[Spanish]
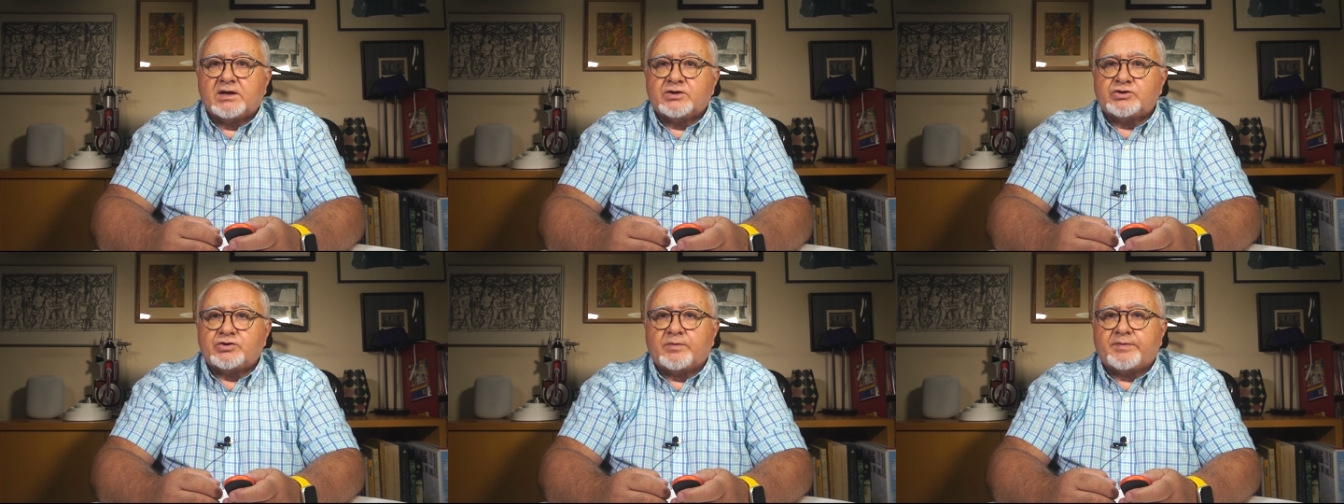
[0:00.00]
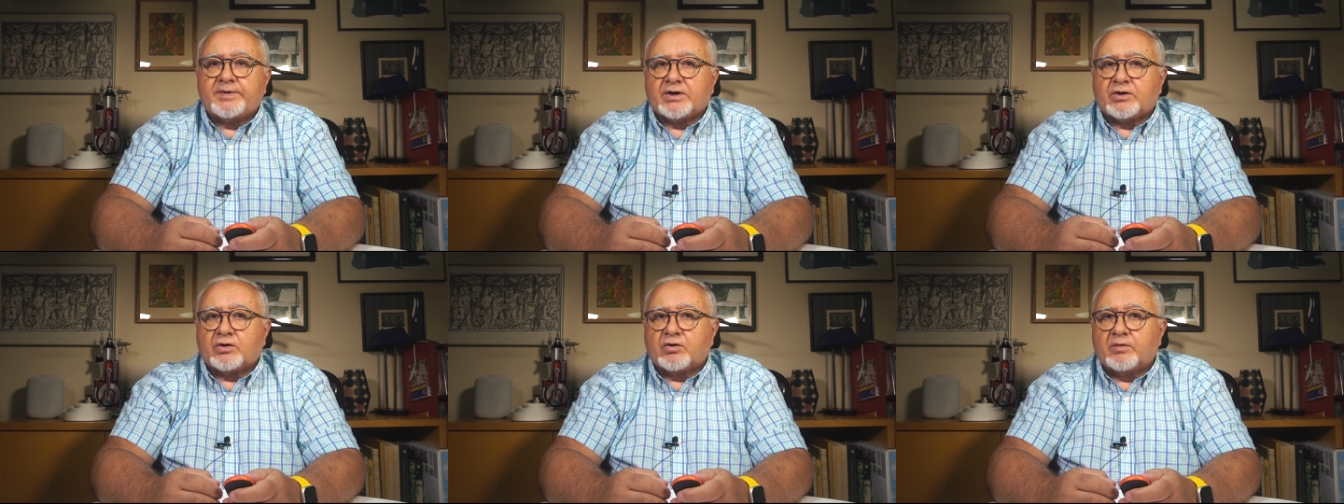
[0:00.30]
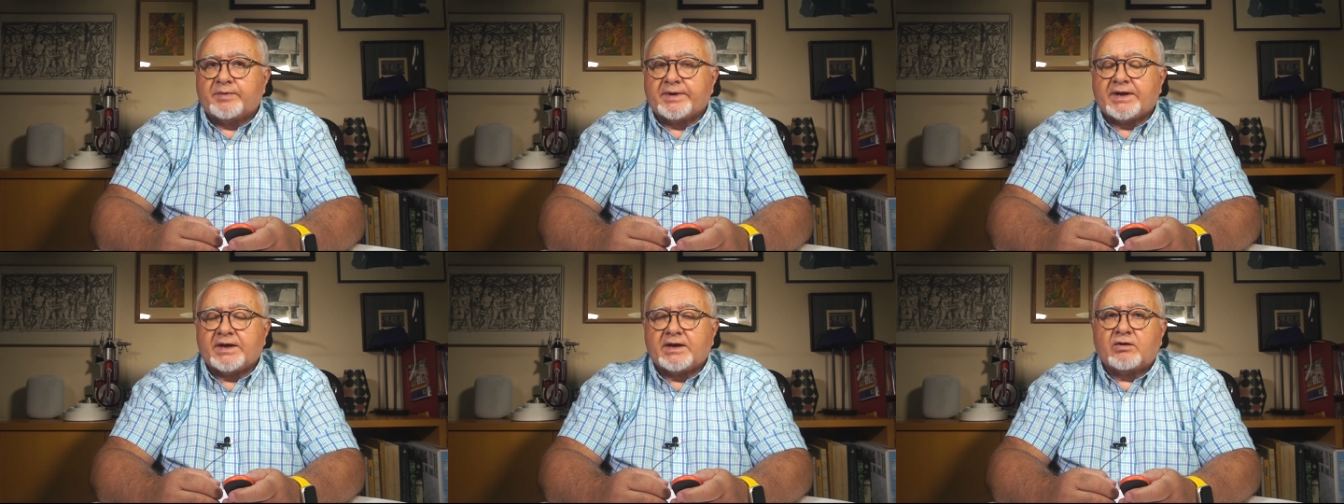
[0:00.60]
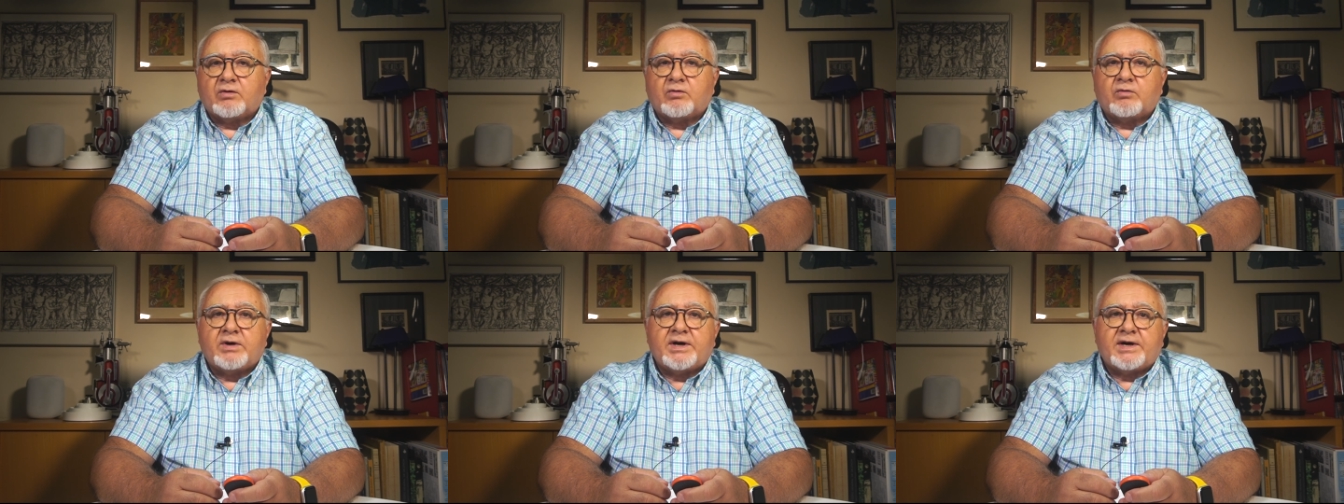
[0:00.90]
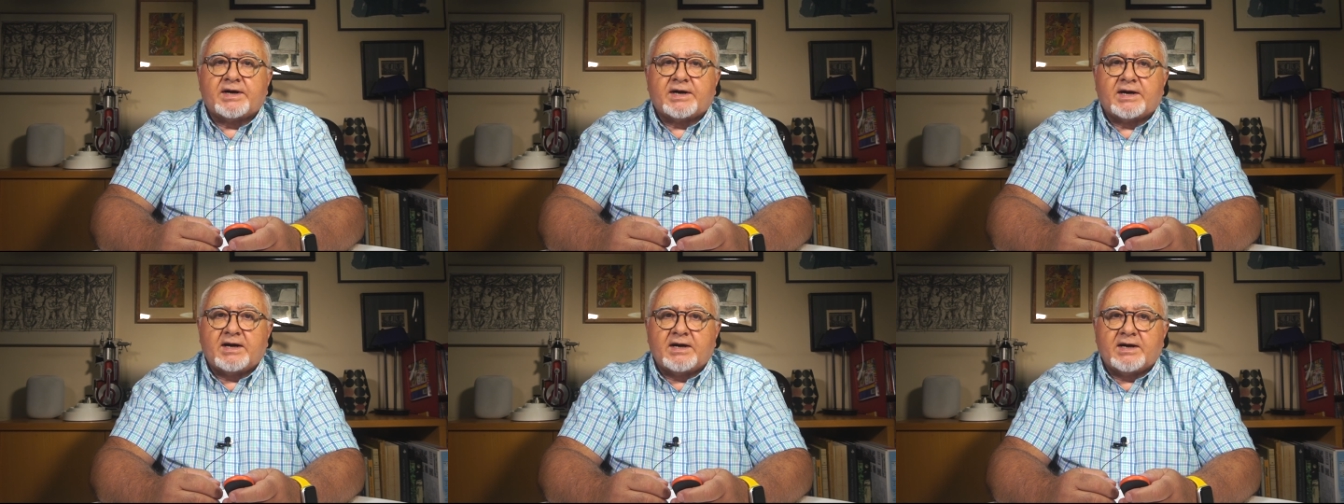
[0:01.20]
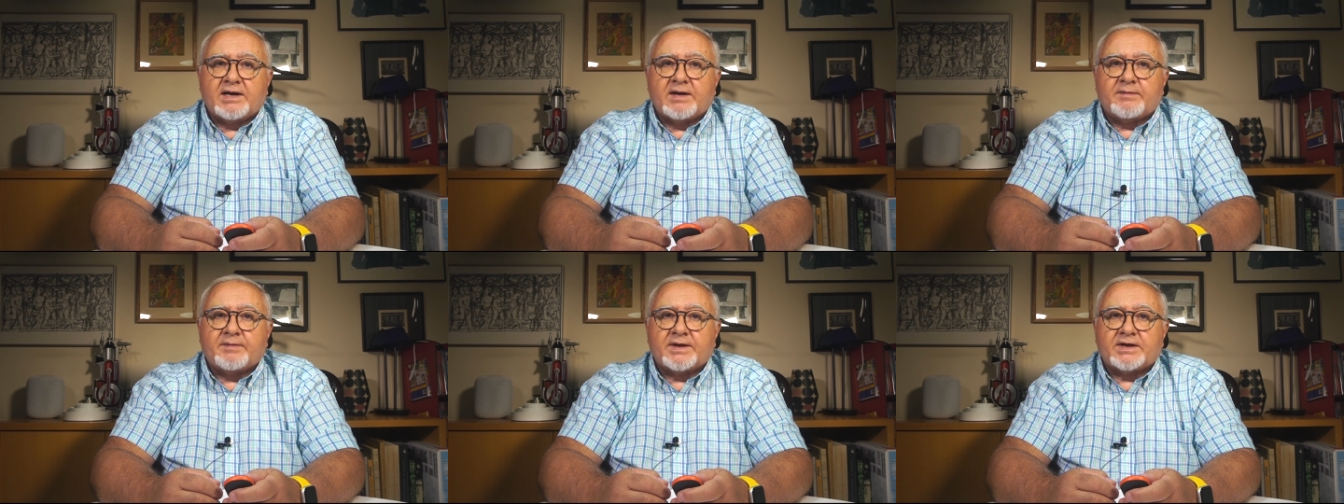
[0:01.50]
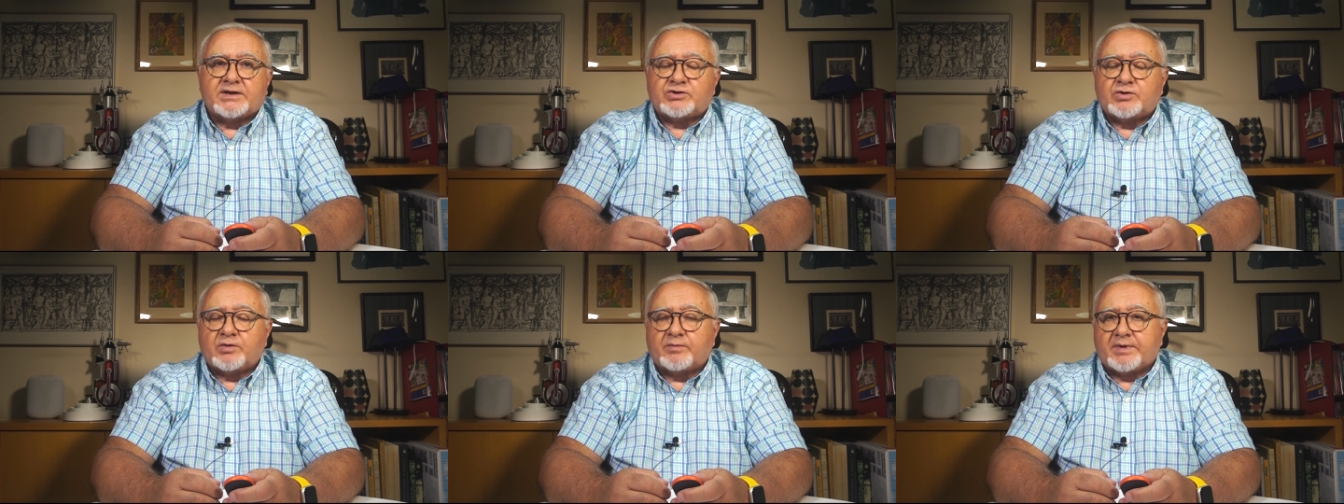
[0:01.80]
sobre cobre o en
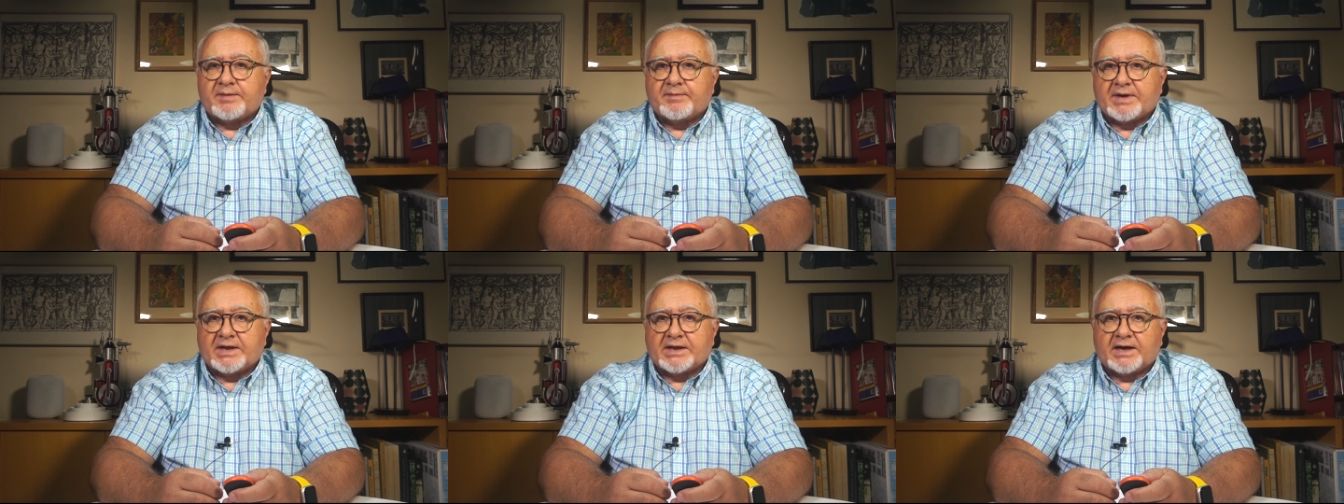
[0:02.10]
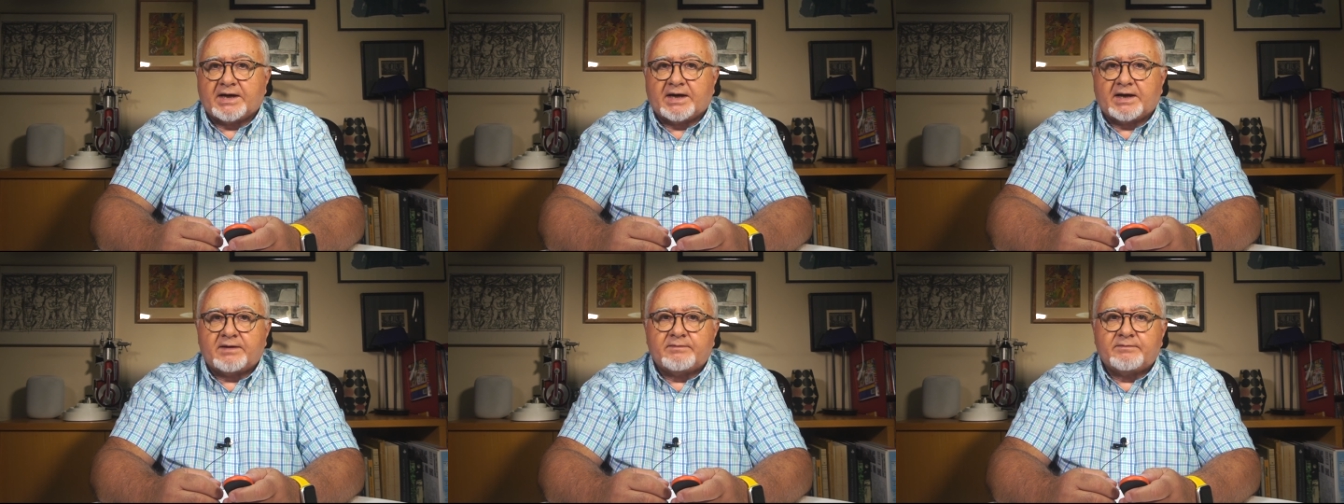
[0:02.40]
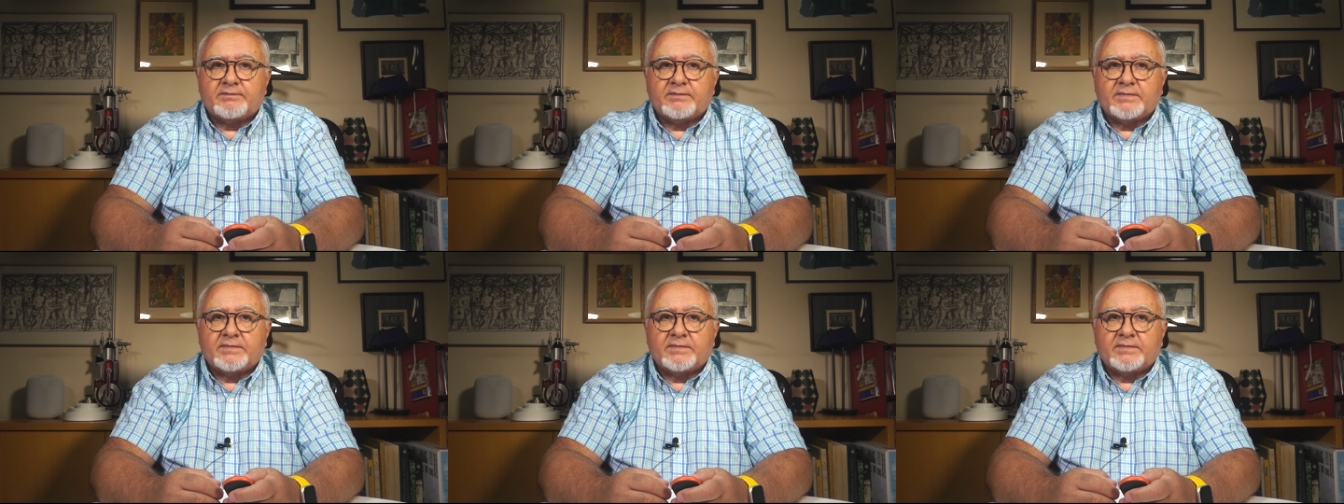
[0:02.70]
relieve sobre madera.